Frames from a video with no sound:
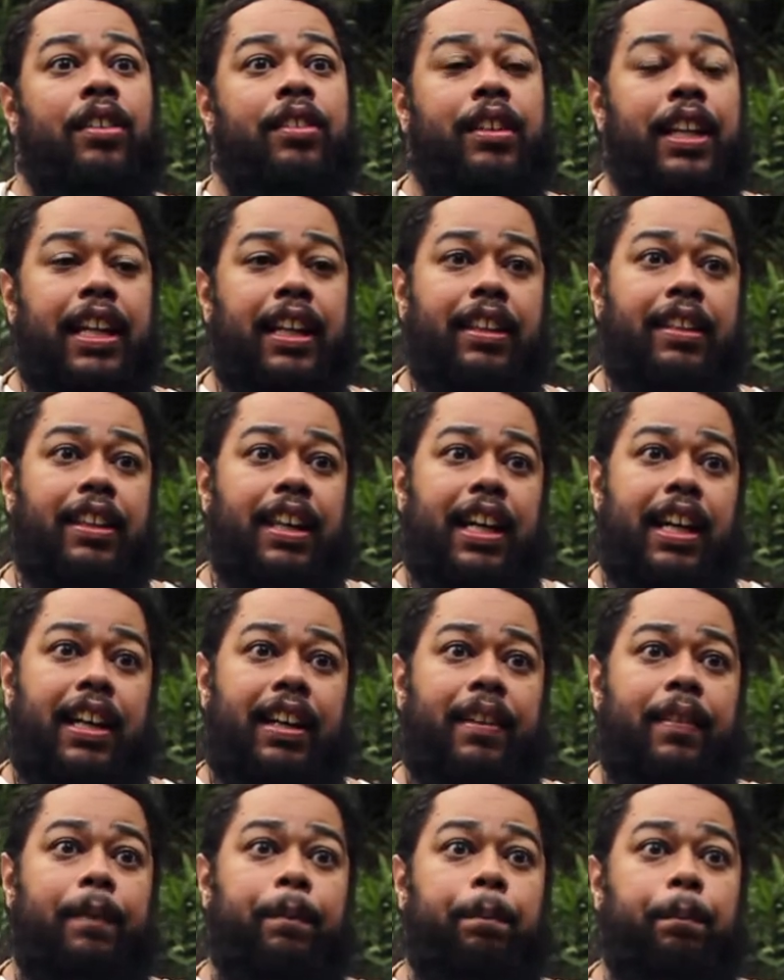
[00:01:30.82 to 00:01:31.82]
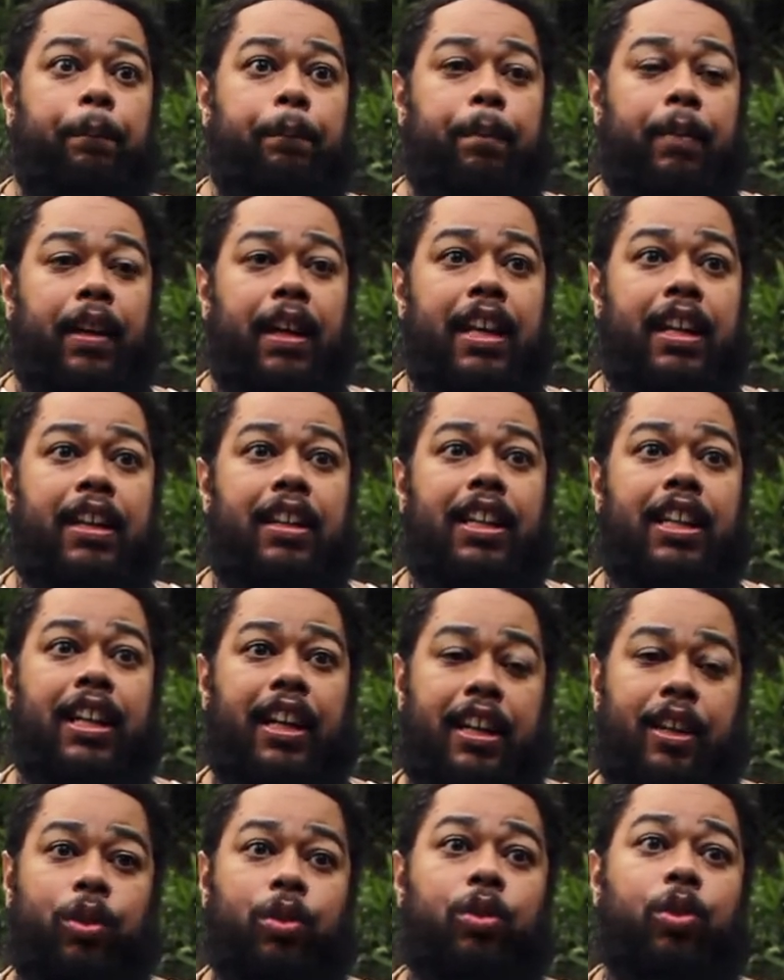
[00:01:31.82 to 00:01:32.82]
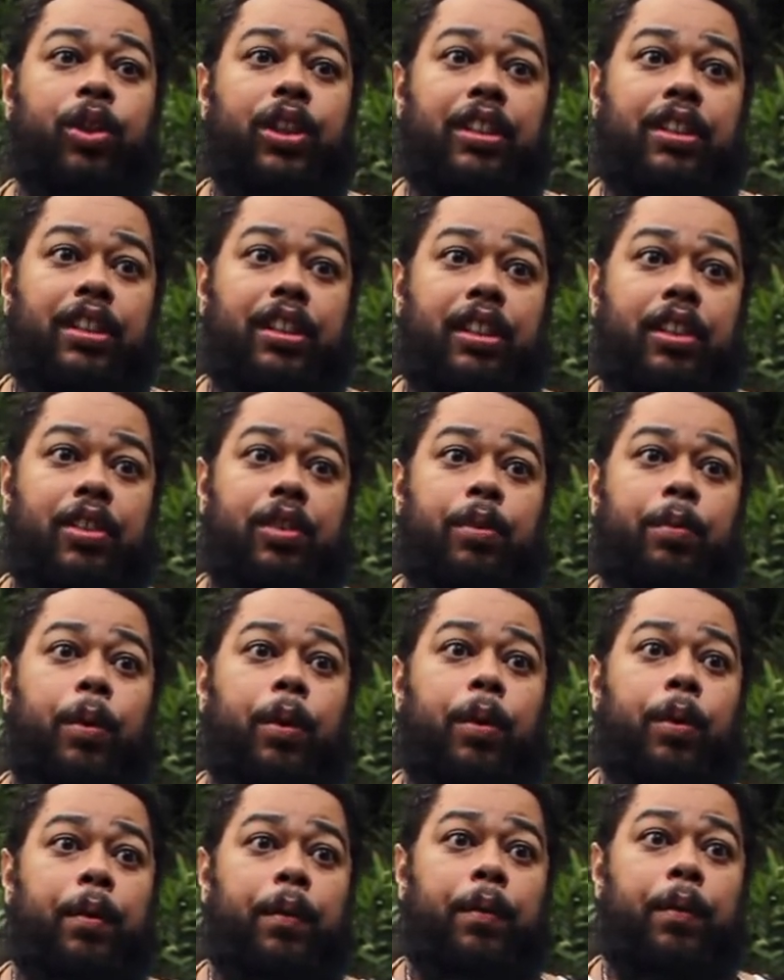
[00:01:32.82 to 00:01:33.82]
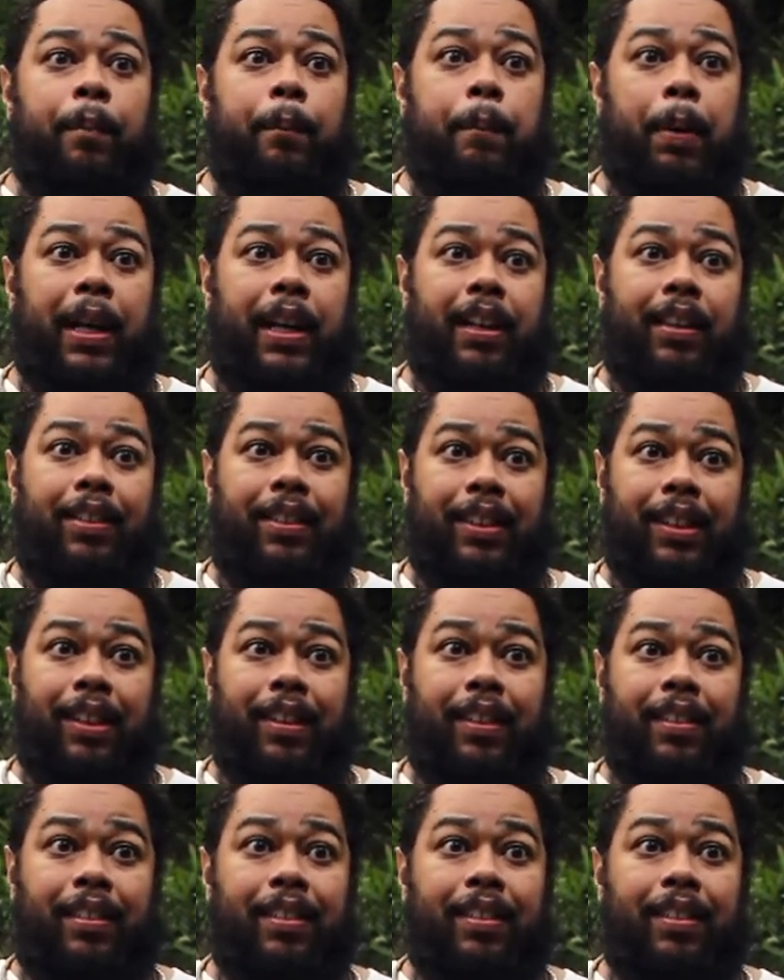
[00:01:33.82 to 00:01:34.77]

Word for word: tentar recriar o druidismo para si.